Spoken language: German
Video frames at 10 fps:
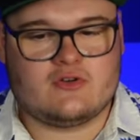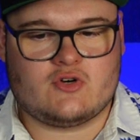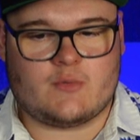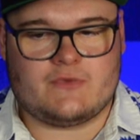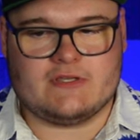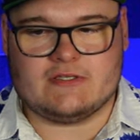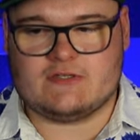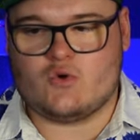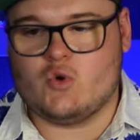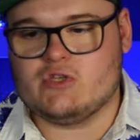gedroppt
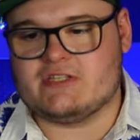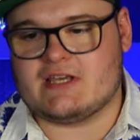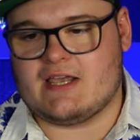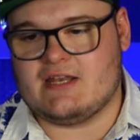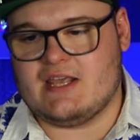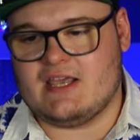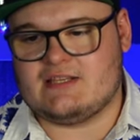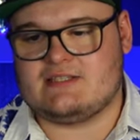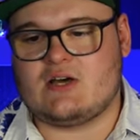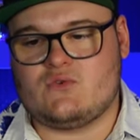ist und sein
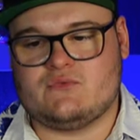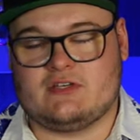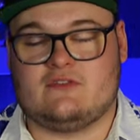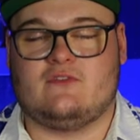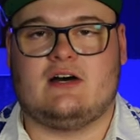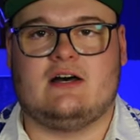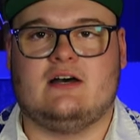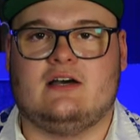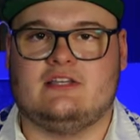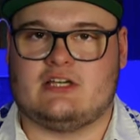erster Auftritt war,
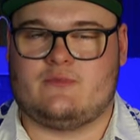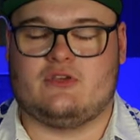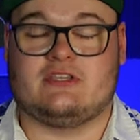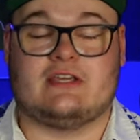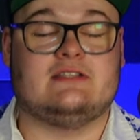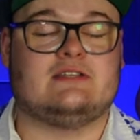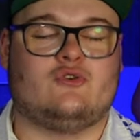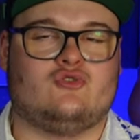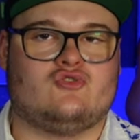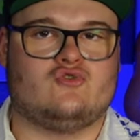ich habe
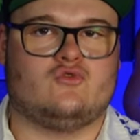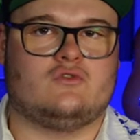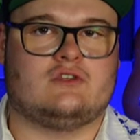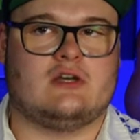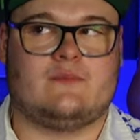Gänsehaut des Todes